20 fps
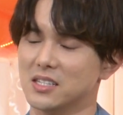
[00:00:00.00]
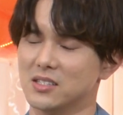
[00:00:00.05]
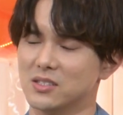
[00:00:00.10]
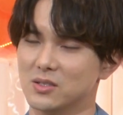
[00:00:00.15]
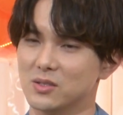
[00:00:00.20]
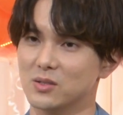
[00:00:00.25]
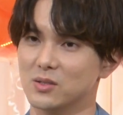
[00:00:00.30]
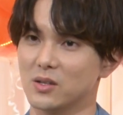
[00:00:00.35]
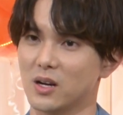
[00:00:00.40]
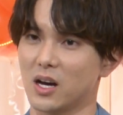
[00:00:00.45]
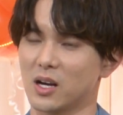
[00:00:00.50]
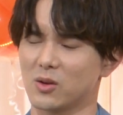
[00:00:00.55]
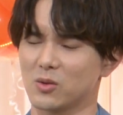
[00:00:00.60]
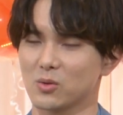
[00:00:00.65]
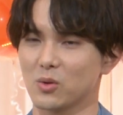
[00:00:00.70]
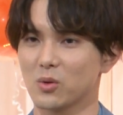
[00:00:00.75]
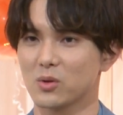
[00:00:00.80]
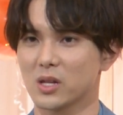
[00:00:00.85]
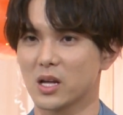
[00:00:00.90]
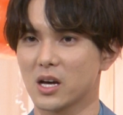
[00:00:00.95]
うん、あの
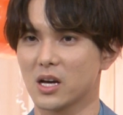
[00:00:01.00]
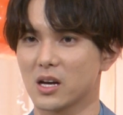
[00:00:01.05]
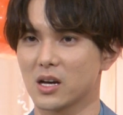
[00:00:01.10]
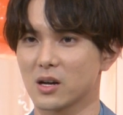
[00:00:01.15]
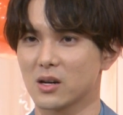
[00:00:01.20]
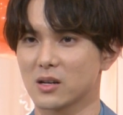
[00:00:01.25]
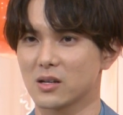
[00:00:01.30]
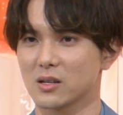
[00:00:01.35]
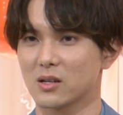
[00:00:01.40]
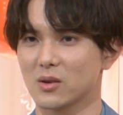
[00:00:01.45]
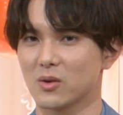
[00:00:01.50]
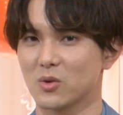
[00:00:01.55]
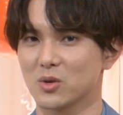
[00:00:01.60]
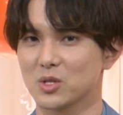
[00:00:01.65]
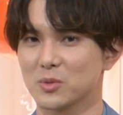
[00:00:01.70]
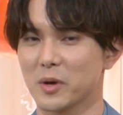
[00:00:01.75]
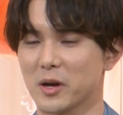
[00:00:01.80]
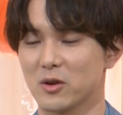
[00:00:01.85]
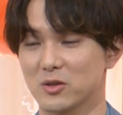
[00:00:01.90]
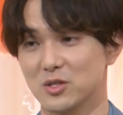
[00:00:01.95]
どんなお
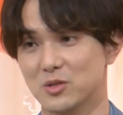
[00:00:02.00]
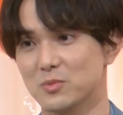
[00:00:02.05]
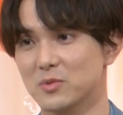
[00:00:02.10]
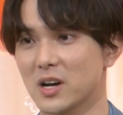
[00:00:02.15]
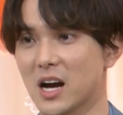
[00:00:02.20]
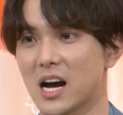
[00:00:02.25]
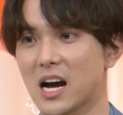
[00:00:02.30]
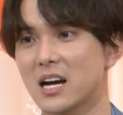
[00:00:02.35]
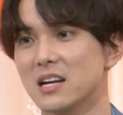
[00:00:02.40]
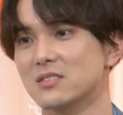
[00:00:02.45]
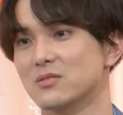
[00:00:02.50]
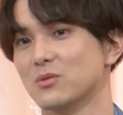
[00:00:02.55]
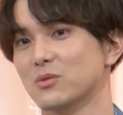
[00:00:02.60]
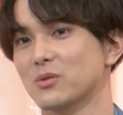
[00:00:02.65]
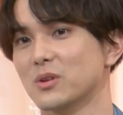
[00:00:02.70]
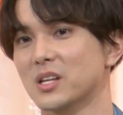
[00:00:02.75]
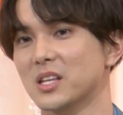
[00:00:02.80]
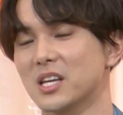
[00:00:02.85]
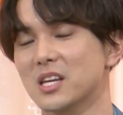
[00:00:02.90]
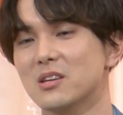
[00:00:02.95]
芝居を自分が返すこ
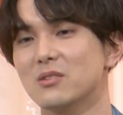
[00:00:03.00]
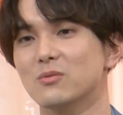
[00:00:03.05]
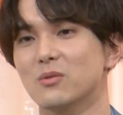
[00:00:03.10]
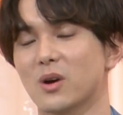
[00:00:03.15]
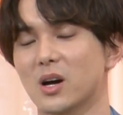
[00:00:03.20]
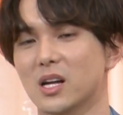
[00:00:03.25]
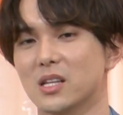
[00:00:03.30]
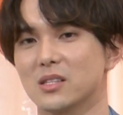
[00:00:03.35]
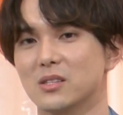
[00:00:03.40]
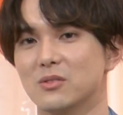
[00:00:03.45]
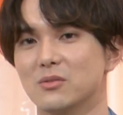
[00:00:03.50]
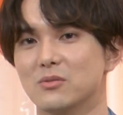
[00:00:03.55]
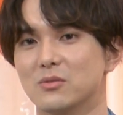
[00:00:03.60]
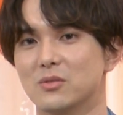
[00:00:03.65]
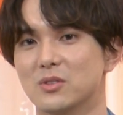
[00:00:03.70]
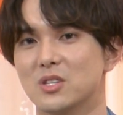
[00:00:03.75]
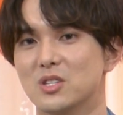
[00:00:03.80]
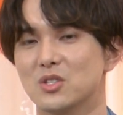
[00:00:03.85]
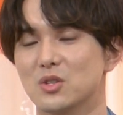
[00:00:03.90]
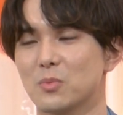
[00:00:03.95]
とができるのかってい
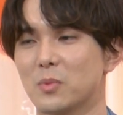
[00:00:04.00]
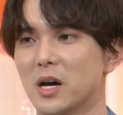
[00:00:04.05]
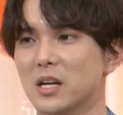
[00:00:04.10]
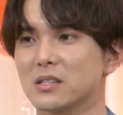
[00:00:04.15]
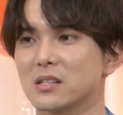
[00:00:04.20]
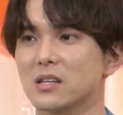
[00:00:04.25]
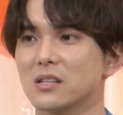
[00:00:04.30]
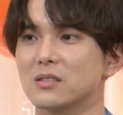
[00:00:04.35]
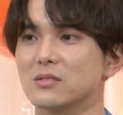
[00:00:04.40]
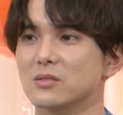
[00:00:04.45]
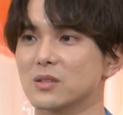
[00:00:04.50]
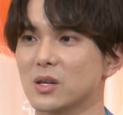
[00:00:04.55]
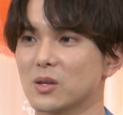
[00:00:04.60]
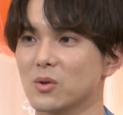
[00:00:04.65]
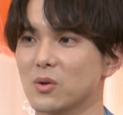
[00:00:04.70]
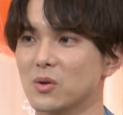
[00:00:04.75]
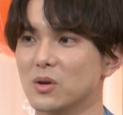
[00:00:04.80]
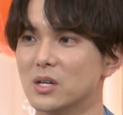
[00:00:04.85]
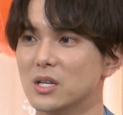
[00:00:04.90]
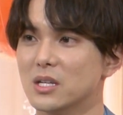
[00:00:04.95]
う緊張もあったんですけ
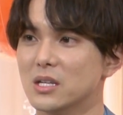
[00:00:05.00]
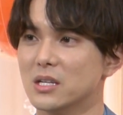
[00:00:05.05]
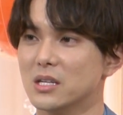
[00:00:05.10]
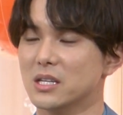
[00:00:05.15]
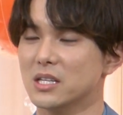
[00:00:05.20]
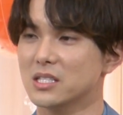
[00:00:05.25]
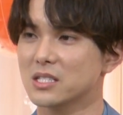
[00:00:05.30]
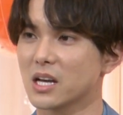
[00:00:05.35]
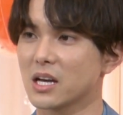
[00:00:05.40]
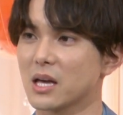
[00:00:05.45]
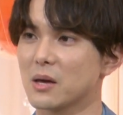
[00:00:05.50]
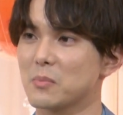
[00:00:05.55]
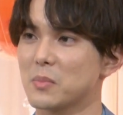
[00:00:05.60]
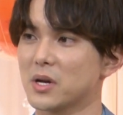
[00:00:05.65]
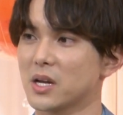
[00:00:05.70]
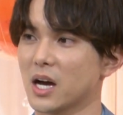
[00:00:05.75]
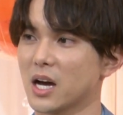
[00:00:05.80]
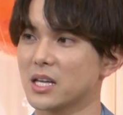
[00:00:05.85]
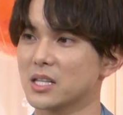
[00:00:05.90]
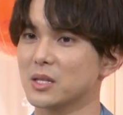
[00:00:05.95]
ど、いざ現
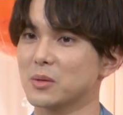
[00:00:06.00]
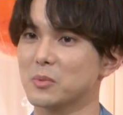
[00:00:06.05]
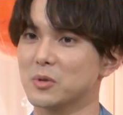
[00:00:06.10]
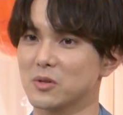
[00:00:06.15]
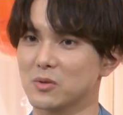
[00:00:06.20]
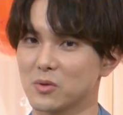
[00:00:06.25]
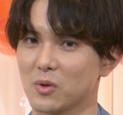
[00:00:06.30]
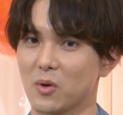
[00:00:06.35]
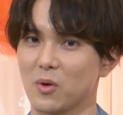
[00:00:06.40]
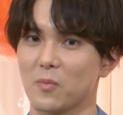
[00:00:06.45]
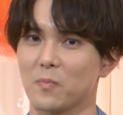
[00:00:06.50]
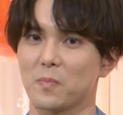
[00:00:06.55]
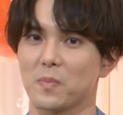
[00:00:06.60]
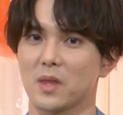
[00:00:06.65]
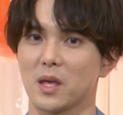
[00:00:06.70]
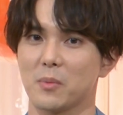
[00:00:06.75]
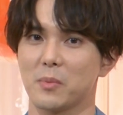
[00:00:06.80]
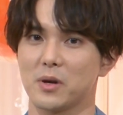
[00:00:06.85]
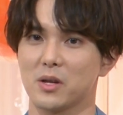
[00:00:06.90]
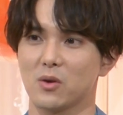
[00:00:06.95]
場に入ってみると
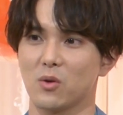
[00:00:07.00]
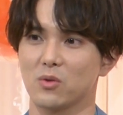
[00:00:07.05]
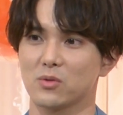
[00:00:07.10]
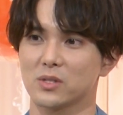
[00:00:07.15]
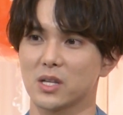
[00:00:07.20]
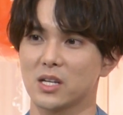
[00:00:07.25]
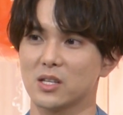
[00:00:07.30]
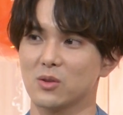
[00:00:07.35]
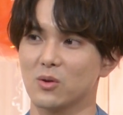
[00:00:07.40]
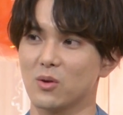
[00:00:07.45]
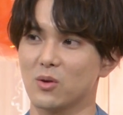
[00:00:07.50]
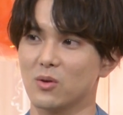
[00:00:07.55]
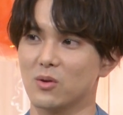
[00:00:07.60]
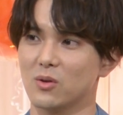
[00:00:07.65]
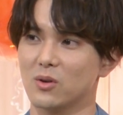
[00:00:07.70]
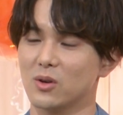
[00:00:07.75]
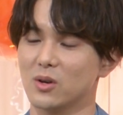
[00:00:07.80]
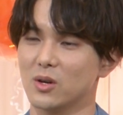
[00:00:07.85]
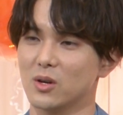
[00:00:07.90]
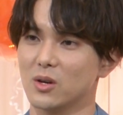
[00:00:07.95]
やっぱりお二人の
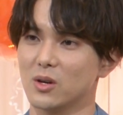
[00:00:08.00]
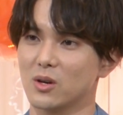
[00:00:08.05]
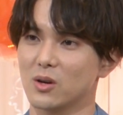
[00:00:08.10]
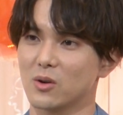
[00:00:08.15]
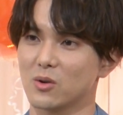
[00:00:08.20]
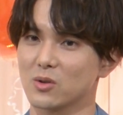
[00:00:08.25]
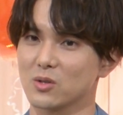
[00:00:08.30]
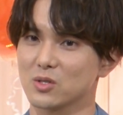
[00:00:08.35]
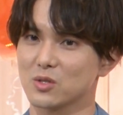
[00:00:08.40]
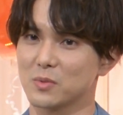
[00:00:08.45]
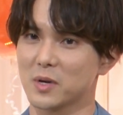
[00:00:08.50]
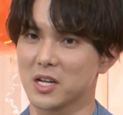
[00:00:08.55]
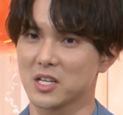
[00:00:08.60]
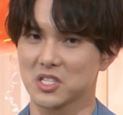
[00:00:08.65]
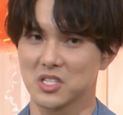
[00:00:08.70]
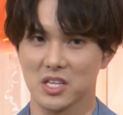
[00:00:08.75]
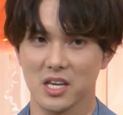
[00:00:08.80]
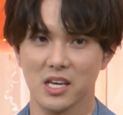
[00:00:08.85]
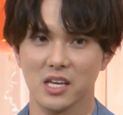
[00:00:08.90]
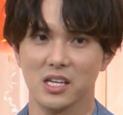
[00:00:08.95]
この素晴ら
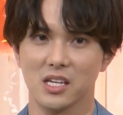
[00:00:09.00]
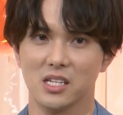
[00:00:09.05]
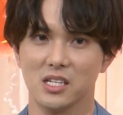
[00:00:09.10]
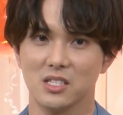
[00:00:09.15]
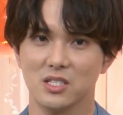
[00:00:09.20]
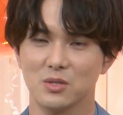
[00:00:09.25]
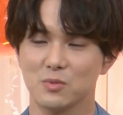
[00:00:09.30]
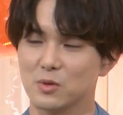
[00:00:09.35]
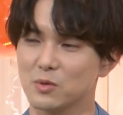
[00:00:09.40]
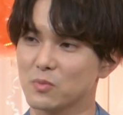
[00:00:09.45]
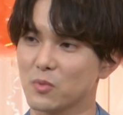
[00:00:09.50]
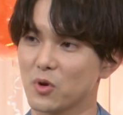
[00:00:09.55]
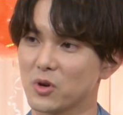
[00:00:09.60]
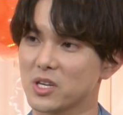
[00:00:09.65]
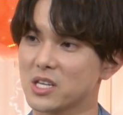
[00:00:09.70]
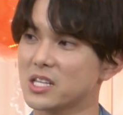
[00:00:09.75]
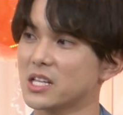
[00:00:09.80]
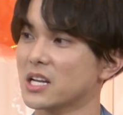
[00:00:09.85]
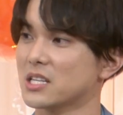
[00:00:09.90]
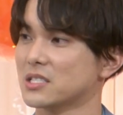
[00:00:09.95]
しい演技に自分も
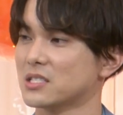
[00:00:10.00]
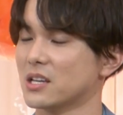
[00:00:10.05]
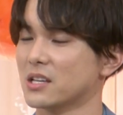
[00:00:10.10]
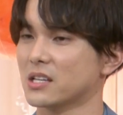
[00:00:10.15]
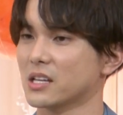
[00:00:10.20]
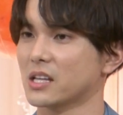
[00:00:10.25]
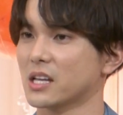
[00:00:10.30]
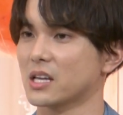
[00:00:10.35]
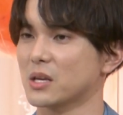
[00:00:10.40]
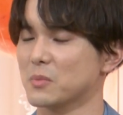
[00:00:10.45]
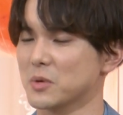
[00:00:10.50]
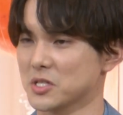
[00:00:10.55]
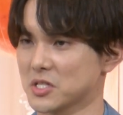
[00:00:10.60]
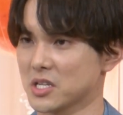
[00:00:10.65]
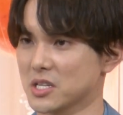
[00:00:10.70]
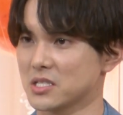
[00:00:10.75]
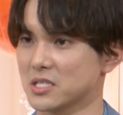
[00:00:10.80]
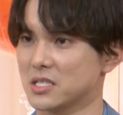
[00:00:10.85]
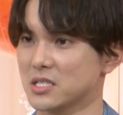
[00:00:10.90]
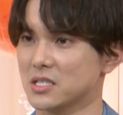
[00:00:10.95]
引き出していただきまし
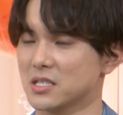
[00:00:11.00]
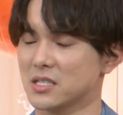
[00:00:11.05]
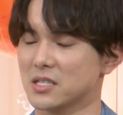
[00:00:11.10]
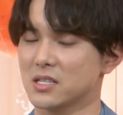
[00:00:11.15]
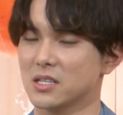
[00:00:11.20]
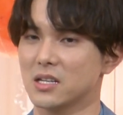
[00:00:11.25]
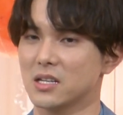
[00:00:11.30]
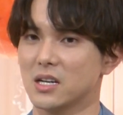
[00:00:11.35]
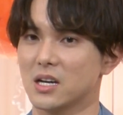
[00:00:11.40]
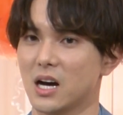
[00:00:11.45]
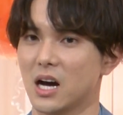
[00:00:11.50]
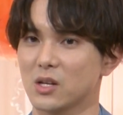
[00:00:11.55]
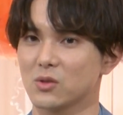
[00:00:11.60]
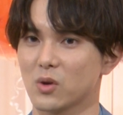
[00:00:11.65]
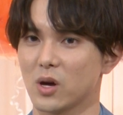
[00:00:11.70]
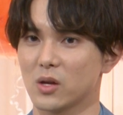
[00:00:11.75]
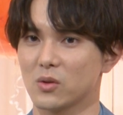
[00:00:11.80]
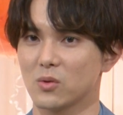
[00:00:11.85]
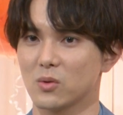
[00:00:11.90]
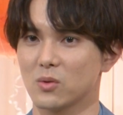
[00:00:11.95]
たし、あ
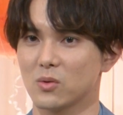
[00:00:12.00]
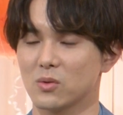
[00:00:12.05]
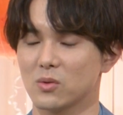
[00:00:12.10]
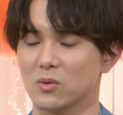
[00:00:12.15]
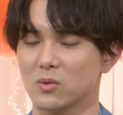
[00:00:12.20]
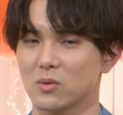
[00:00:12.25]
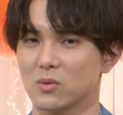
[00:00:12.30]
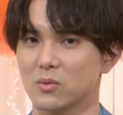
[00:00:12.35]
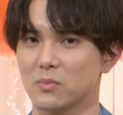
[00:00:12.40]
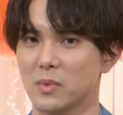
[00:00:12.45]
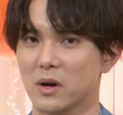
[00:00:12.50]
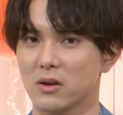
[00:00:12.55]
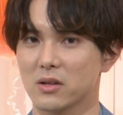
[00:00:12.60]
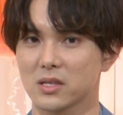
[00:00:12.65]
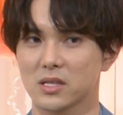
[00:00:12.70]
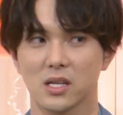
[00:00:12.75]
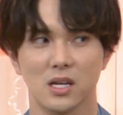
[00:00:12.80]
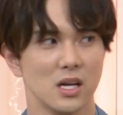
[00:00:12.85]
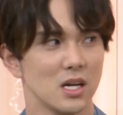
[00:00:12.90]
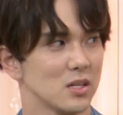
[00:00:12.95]
とあの回っ
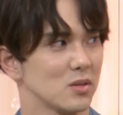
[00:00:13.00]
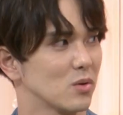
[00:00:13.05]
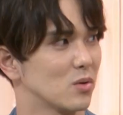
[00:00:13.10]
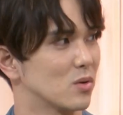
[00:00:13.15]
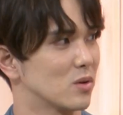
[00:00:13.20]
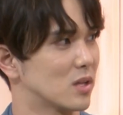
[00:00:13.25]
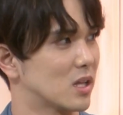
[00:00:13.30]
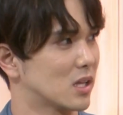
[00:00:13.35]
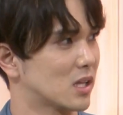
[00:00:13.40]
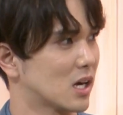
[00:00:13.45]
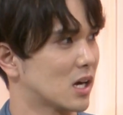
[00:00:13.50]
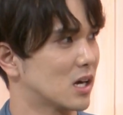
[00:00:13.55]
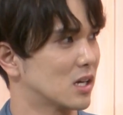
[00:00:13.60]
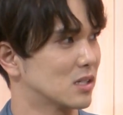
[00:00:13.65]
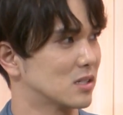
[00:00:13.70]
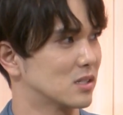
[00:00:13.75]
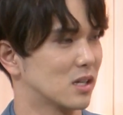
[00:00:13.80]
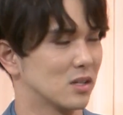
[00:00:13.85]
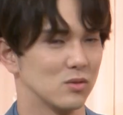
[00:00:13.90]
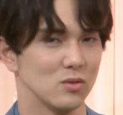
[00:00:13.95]
てないところで高
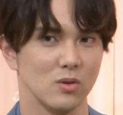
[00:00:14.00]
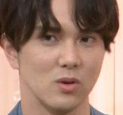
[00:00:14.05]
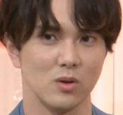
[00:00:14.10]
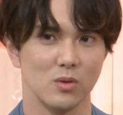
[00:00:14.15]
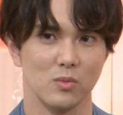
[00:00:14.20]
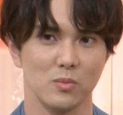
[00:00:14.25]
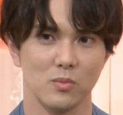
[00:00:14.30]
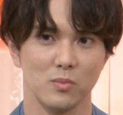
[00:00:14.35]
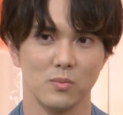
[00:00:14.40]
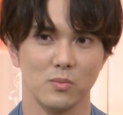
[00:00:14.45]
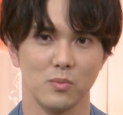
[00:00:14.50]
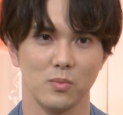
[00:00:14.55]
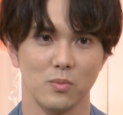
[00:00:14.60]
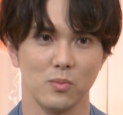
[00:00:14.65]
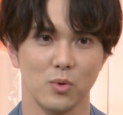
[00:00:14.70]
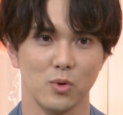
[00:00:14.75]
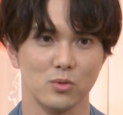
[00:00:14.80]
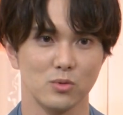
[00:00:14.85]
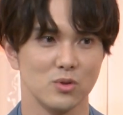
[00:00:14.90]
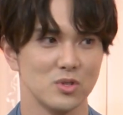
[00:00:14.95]
畑さんとあの
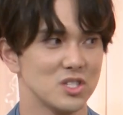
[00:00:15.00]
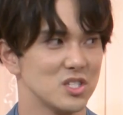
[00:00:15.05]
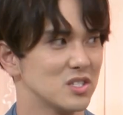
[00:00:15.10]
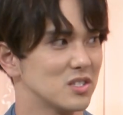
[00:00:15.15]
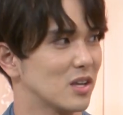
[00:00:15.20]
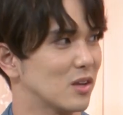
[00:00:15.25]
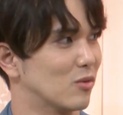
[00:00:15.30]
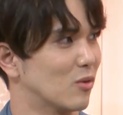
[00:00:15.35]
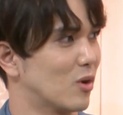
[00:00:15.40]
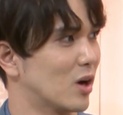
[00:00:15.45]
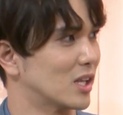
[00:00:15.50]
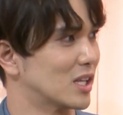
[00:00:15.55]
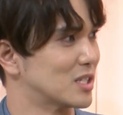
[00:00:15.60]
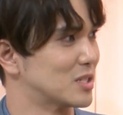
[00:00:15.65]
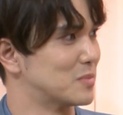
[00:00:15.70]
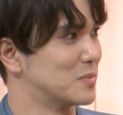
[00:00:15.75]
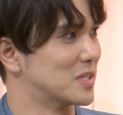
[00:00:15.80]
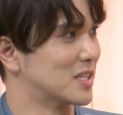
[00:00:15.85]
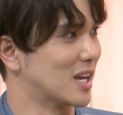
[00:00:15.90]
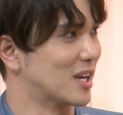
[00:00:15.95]
僕の人生のお
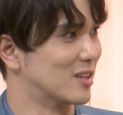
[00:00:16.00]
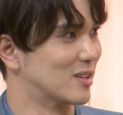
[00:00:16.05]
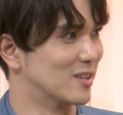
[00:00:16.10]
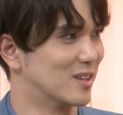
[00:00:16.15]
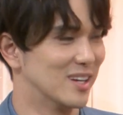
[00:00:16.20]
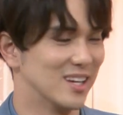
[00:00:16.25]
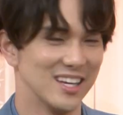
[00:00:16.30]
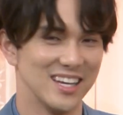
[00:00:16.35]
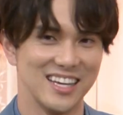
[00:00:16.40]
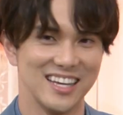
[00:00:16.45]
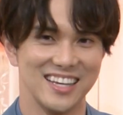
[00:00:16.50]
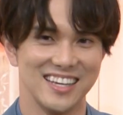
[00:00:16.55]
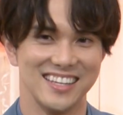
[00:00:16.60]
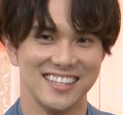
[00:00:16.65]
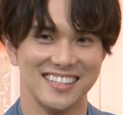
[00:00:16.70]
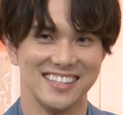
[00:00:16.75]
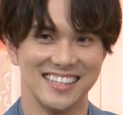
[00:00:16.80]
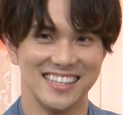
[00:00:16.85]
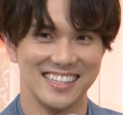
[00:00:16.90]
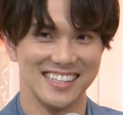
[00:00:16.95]
話みたい
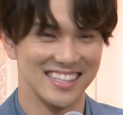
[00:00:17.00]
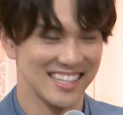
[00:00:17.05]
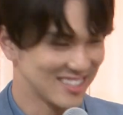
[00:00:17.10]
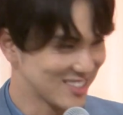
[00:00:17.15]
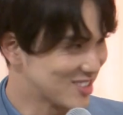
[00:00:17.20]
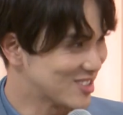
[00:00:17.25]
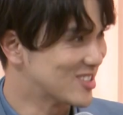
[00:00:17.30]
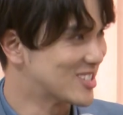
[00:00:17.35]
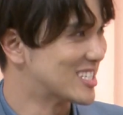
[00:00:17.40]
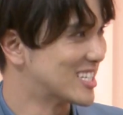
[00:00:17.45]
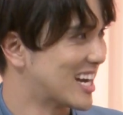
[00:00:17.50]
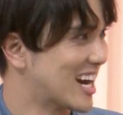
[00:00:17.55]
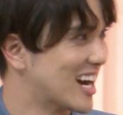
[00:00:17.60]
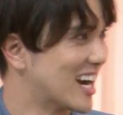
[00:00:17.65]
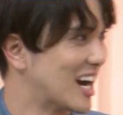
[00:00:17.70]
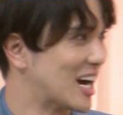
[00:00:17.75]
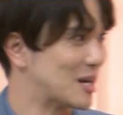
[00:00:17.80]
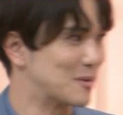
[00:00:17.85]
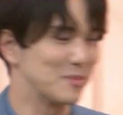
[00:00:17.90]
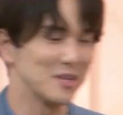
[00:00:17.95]
なする時間
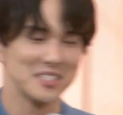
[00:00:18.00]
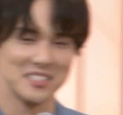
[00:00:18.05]
がありま